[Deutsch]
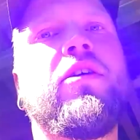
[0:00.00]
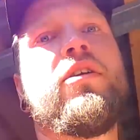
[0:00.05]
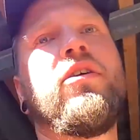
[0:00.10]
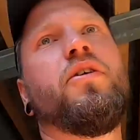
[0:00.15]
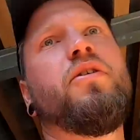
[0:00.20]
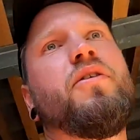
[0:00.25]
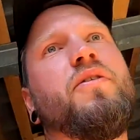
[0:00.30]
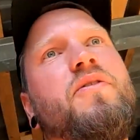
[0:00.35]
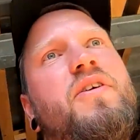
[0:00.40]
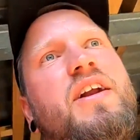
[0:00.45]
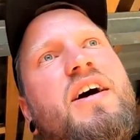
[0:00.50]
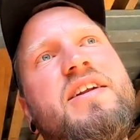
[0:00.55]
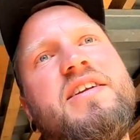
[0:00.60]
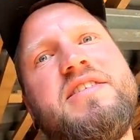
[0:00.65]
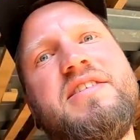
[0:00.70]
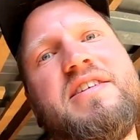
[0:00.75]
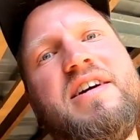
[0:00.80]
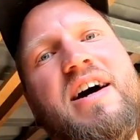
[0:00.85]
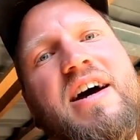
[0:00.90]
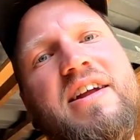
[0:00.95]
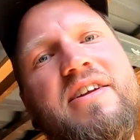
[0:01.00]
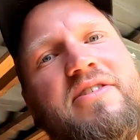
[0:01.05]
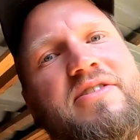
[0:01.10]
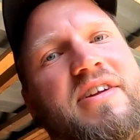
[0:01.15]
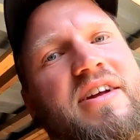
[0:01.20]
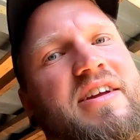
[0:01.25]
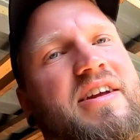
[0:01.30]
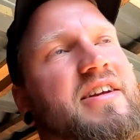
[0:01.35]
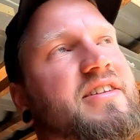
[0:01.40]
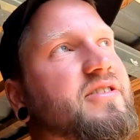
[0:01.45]
Genau, wir laden das Ding ein und
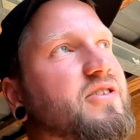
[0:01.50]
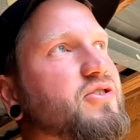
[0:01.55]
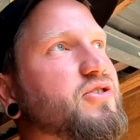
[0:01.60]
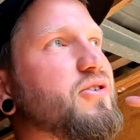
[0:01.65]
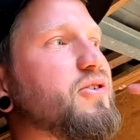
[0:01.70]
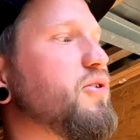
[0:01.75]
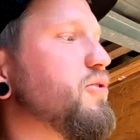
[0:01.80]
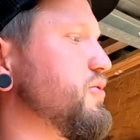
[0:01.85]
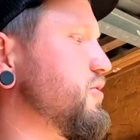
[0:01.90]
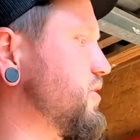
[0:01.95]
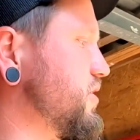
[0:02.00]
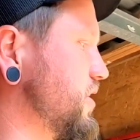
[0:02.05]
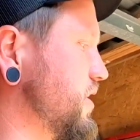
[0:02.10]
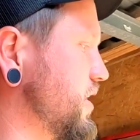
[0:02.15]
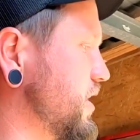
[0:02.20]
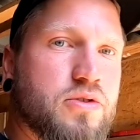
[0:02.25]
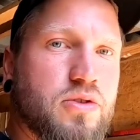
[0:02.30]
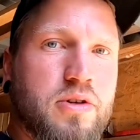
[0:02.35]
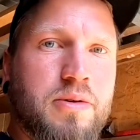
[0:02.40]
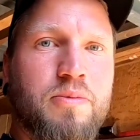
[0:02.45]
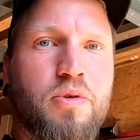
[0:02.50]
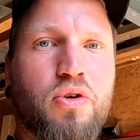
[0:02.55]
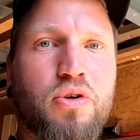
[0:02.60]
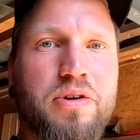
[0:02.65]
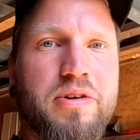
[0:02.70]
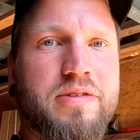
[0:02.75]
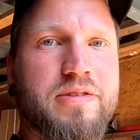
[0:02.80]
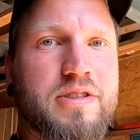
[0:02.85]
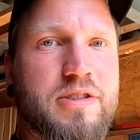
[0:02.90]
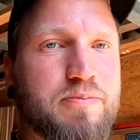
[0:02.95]
dann geht es auch schon los zu einem
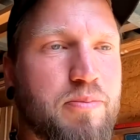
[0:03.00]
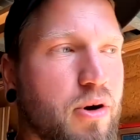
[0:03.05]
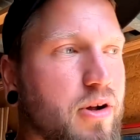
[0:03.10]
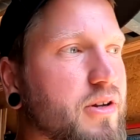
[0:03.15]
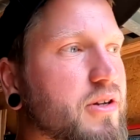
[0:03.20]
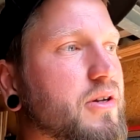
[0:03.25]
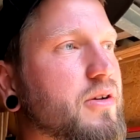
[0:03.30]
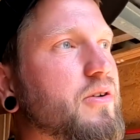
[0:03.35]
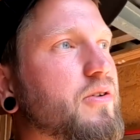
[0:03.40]
ruhigen Spot